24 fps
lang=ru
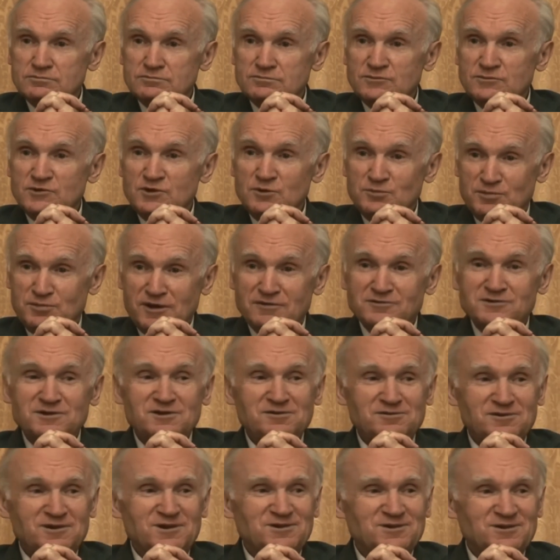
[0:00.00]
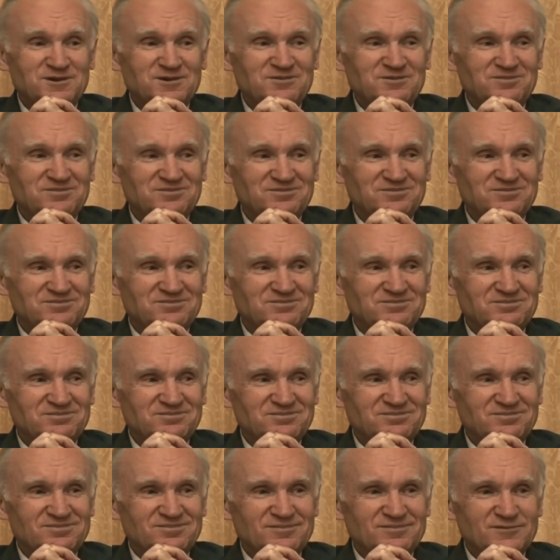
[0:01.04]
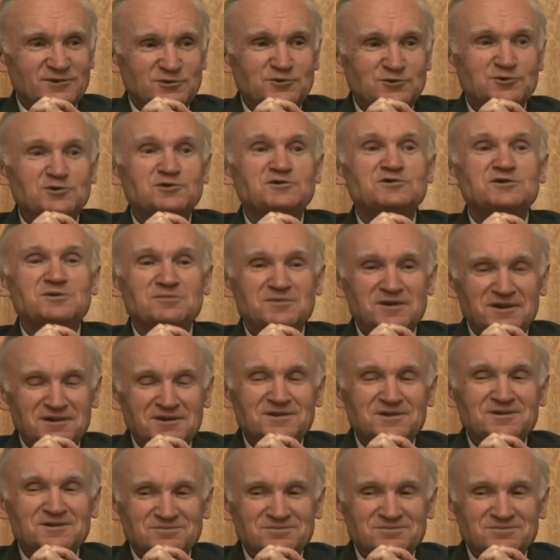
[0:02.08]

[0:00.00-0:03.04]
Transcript: Не правда ли велико? Кто это имеет?